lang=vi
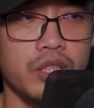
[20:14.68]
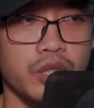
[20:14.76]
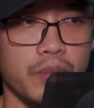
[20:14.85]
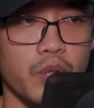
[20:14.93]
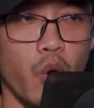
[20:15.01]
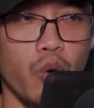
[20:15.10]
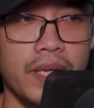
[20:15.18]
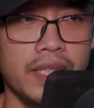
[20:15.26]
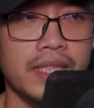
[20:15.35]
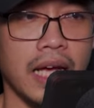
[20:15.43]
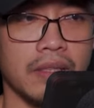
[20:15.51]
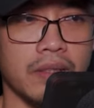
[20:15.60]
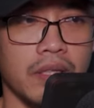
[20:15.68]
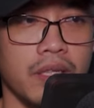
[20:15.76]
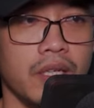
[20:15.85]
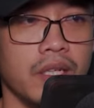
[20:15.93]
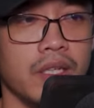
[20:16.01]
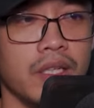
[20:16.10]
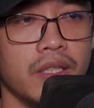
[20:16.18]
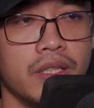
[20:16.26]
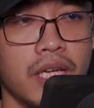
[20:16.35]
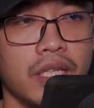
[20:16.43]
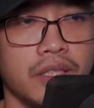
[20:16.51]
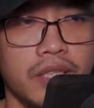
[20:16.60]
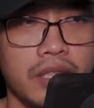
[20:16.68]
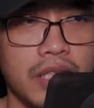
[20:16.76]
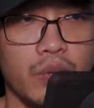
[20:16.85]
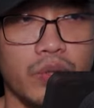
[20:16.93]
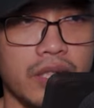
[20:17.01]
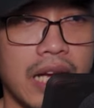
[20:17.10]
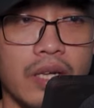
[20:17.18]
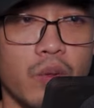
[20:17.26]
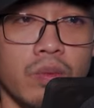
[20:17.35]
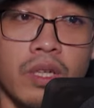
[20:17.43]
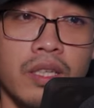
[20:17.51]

Ở Vương Hải Tinh Vực, trong trận đánh với Thủy Đạo Tử,